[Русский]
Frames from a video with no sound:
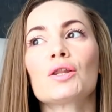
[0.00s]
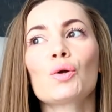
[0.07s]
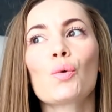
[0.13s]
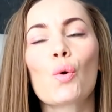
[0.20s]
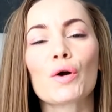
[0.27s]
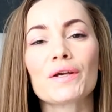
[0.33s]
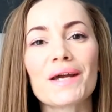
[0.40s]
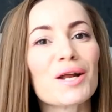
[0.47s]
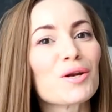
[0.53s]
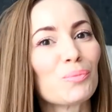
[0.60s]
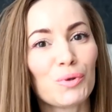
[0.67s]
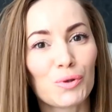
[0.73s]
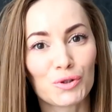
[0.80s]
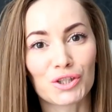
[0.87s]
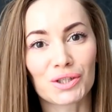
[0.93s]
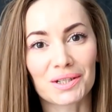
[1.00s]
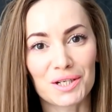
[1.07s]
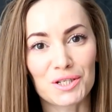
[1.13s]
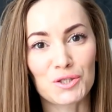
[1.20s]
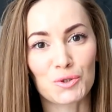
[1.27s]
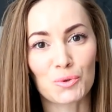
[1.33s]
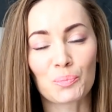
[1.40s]
но я люблю этот
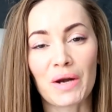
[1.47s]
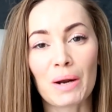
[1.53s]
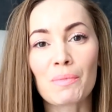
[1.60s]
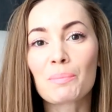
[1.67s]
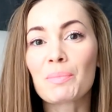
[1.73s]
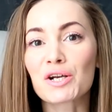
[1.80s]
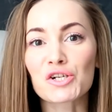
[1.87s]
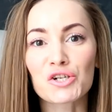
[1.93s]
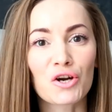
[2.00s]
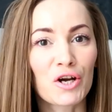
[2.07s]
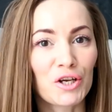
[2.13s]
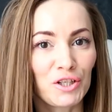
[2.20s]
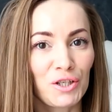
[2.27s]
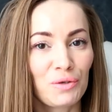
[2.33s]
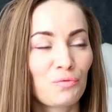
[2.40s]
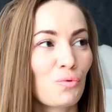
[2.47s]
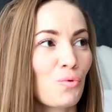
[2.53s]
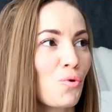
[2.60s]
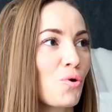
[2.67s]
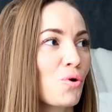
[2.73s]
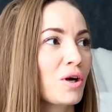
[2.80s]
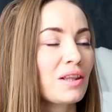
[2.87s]
костюм, прям обожаю
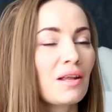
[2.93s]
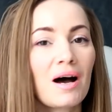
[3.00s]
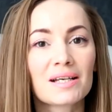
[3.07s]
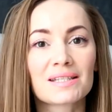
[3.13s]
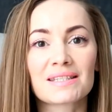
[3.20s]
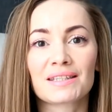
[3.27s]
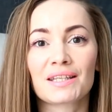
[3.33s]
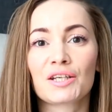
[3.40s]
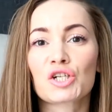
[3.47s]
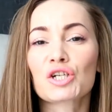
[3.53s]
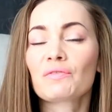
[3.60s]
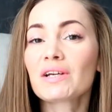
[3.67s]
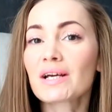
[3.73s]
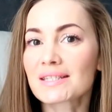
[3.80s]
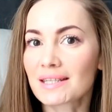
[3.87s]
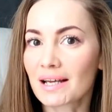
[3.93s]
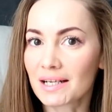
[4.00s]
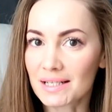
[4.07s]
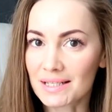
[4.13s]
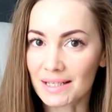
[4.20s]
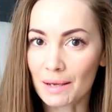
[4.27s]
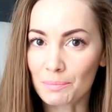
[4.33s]
его, классные, швы
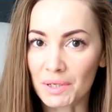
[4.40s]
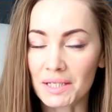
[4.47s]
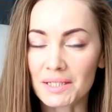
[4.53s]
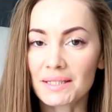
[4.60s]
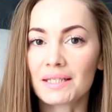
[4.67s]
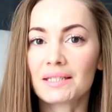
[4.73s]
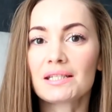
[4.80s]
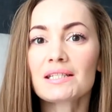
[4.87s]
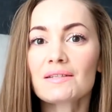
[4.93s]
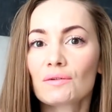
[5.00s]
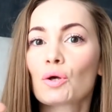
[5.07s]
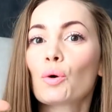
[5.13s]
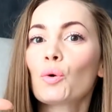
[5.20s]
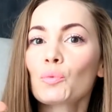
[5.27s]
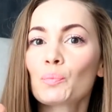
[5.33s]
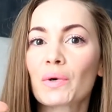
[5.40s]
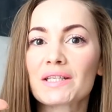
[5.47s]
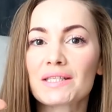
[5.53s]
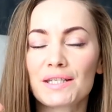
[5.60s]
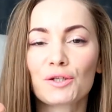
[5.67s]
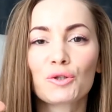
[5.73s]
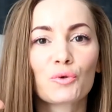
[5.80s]
остались на месте, единственное, он
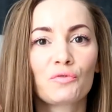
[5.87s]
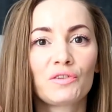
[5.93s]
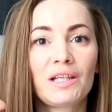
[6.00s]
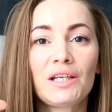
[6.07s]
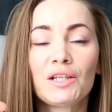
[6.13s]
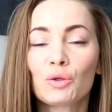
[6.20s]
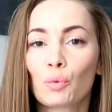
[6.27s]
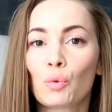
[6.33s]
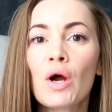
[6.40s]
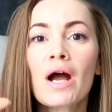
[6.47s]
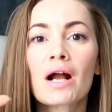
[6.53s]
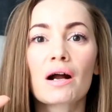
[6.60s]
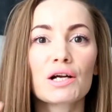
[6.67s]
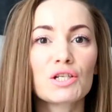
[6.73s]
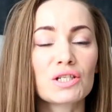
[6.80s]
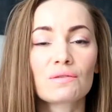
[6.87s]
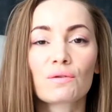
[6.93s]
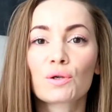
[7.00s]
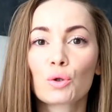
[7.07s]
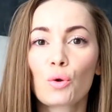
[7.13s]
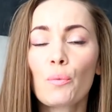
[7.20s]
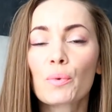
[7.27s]
потел в длину.
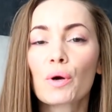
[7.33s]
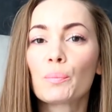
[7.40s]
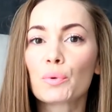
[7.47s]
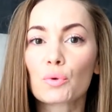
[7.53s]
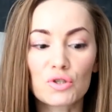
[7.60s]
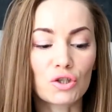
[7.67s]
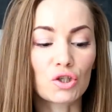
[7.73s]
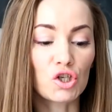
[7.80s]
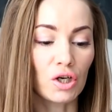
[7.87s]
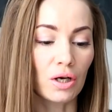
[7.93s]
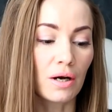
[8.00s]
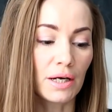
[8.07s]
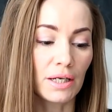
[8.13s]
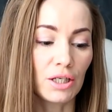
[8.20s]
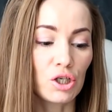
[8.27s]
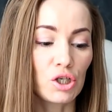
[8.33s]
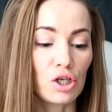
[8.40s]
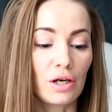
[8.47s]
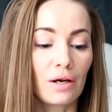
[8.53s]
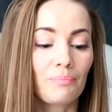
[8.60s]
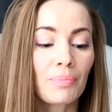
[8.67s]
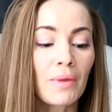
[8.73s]
Качество хлопка просто
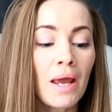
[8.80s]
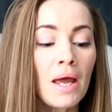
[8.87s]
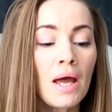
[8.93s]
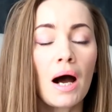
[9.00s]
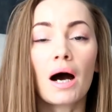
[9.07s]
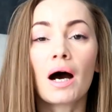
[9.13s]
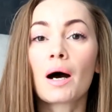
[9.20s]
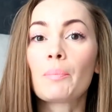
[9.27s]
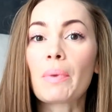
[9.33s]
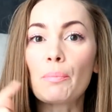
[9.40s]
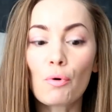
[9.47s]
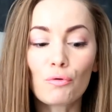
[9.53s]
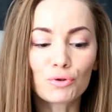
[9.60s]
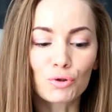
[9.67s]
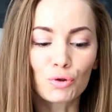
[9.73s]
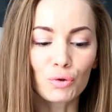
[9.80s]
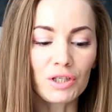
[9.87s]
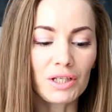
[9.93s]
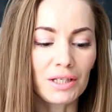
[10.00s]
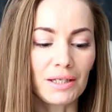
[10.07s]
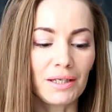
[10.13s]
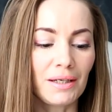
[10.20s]
шикарнейшее. А, по поводу
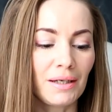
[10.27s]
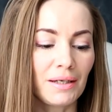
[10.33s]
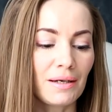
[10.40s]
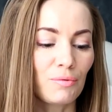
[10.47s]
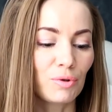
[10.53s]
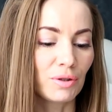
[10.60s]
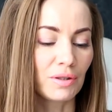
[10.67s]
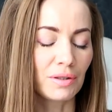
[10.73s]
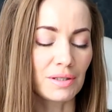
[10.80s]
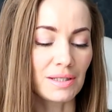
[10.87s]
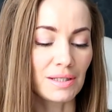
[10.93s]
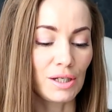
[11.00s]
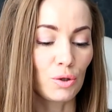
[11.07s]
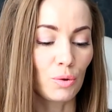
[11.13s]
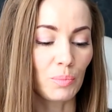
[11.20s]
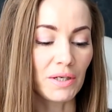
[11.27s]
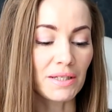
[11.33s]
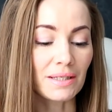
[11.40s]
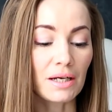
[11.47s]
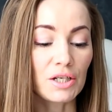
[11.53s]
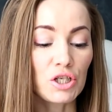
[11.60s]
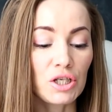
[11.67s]
туники, я вот э, с нее
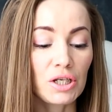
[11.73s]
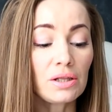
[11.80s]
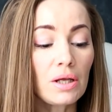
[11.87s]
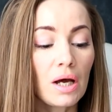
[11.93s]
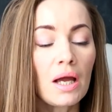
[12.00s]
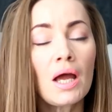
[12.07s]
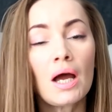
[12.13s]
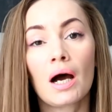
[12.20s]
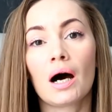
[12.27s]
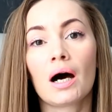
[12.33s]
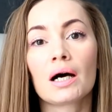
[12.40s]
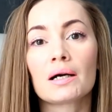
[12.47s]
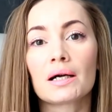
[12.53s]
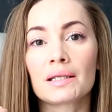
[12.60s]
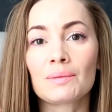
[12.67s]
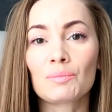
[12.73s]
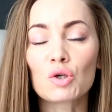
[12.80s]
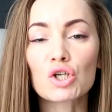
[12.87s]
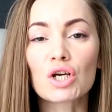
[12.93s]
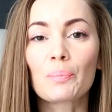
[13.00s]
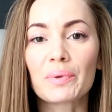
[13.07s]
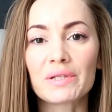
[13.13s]
перескочила, а,
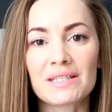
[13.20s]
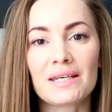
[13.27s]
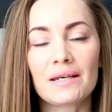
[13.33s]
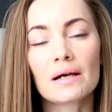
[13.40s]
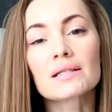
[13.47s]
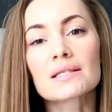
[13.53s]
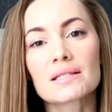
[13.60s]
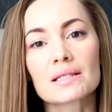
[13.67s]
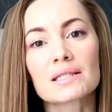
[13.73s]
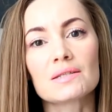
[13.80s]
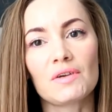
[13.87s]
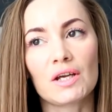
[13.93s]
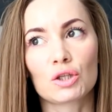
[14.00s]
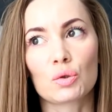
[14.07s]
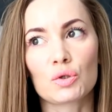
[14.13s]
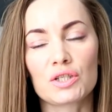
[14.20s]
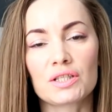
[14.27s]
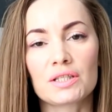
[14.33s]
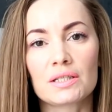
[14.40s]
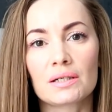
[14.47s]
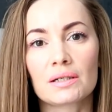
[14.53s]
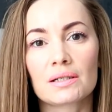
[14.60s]
немножко потерялся цвет, то
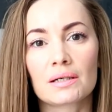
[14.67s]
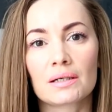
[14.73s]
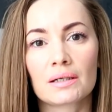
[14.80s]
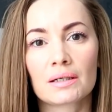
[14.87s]
есть э,